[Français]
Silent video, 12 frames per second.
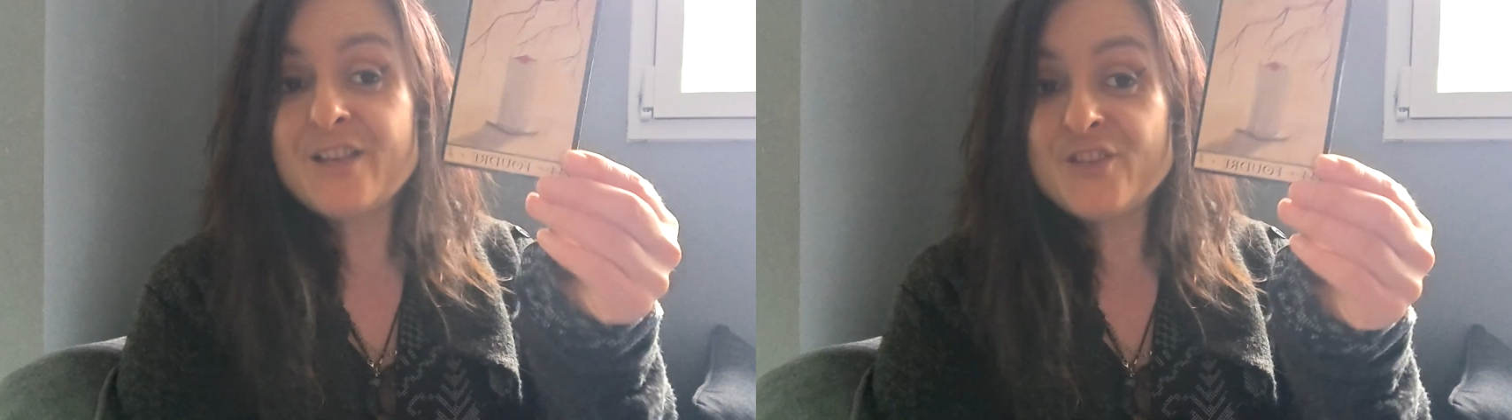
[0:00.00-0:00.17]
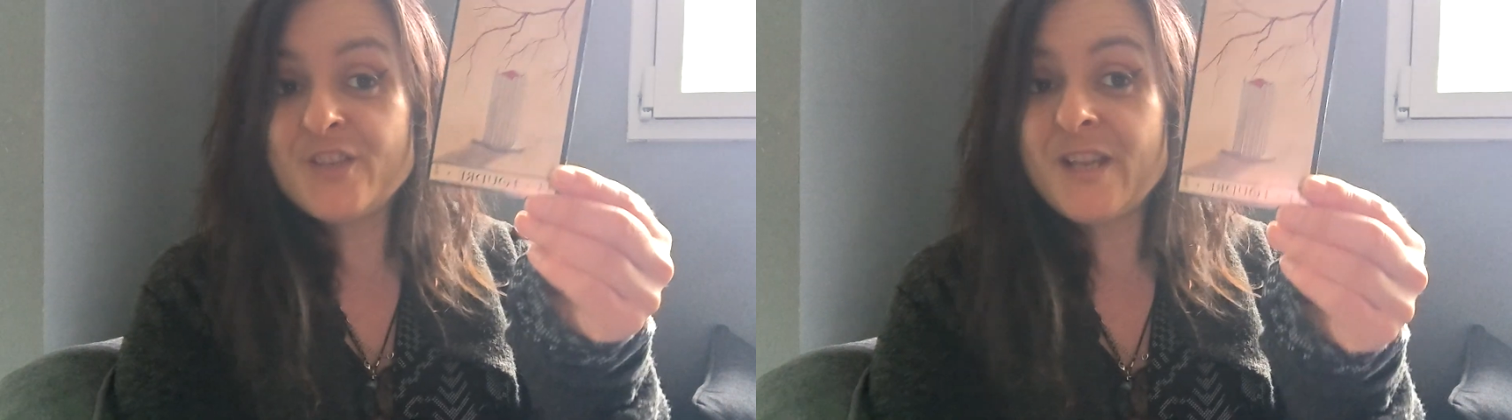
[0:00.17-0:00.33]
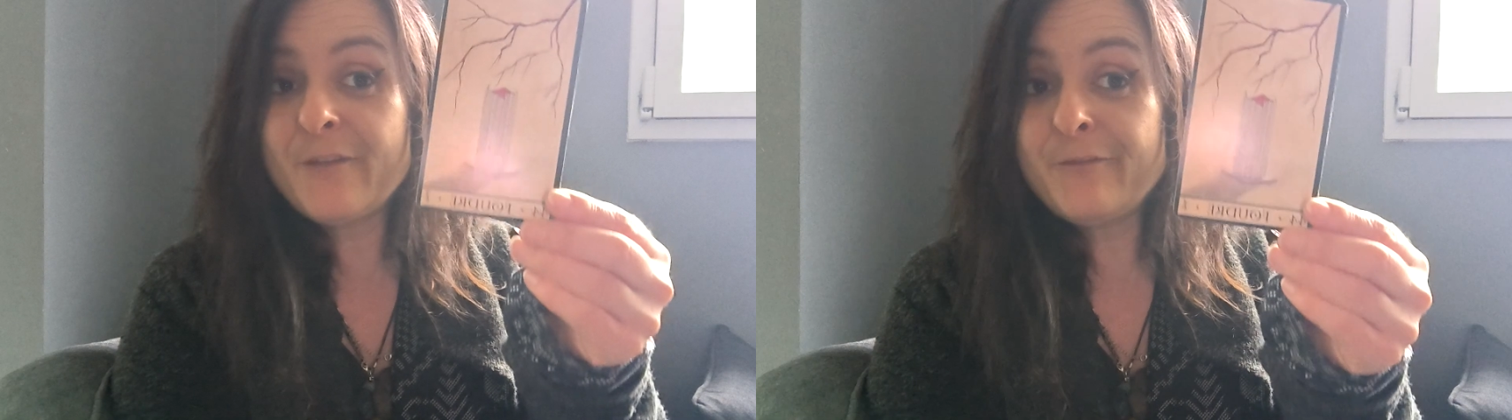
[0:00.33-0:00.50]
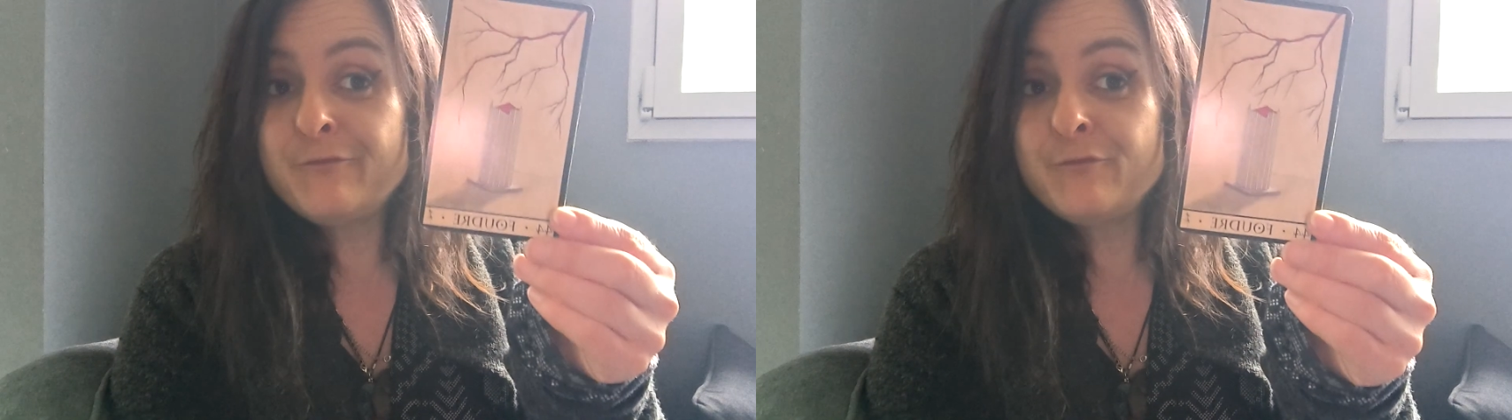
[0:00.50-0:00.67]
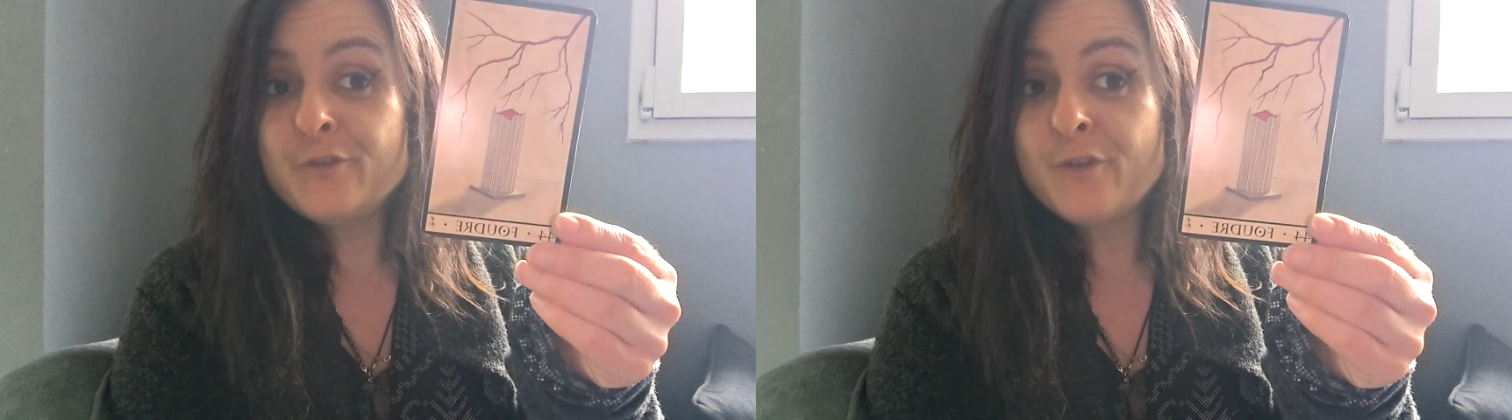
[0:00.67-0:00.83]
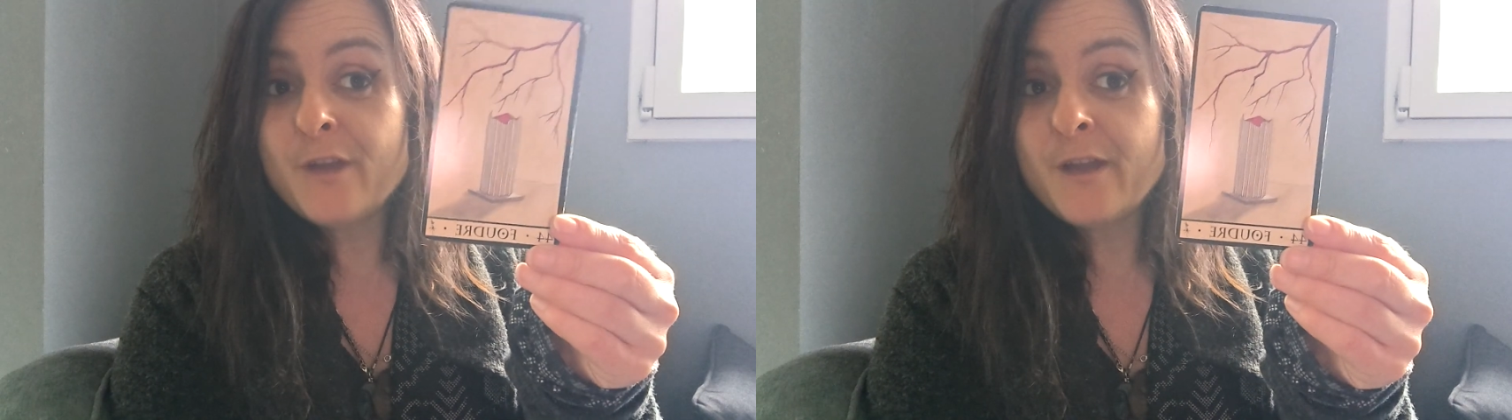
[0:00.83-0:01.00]
et j'ai la
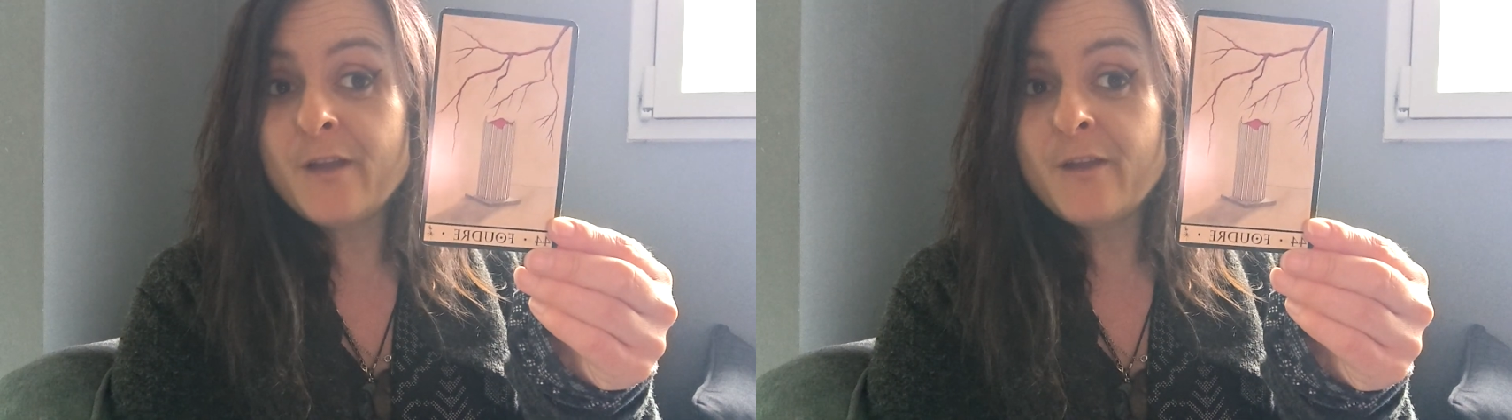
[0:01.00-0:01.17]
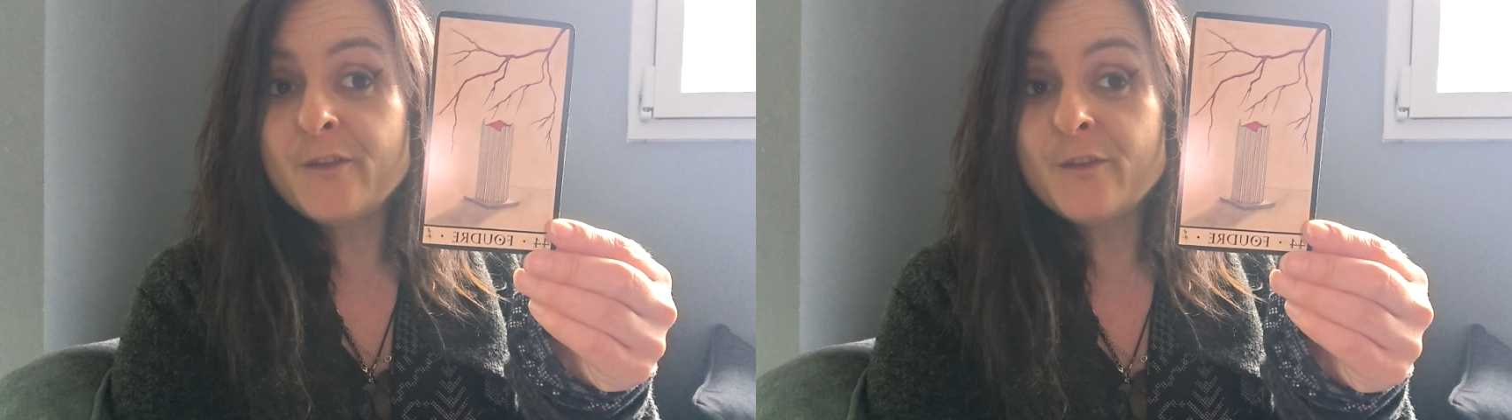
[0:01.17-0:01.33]
foudre euh,